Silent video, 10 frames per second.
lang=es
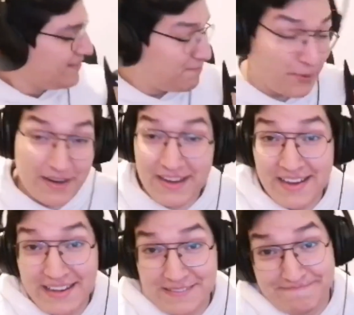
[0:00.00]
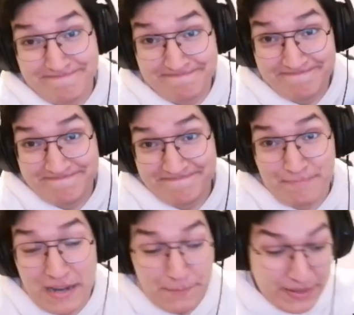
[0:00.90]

Porque, papi,